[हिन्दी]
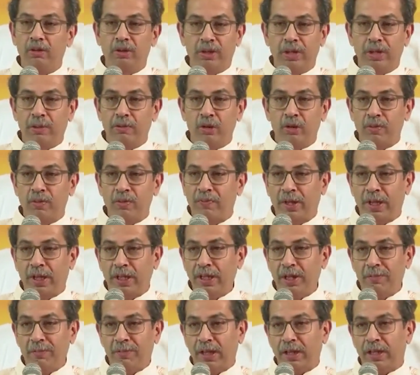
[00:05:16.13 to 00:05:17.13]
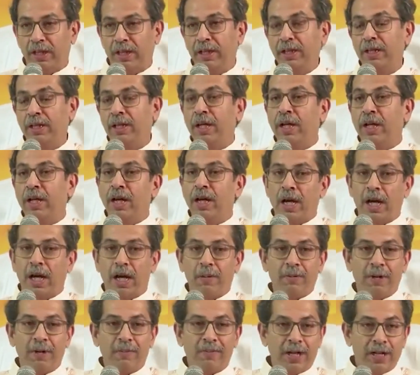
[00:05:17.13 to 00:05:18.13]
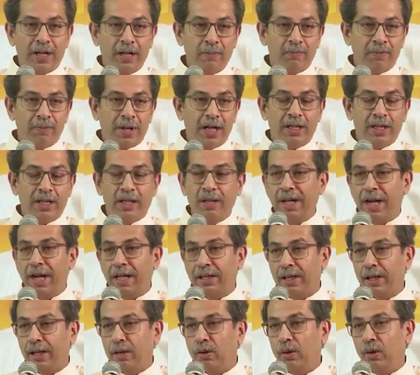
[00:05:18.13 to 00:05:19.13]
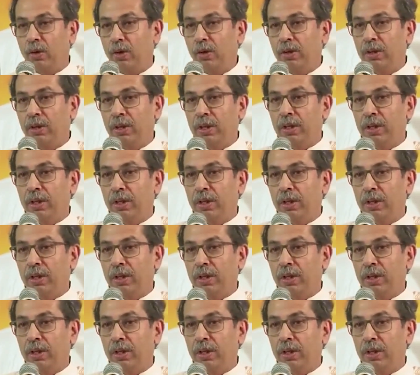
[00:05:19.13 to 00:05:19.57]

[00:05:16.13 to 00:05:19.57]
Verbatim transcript: उसका उस पर फर्क नहीं पड़ता आप हमारे पार्टी में आते हो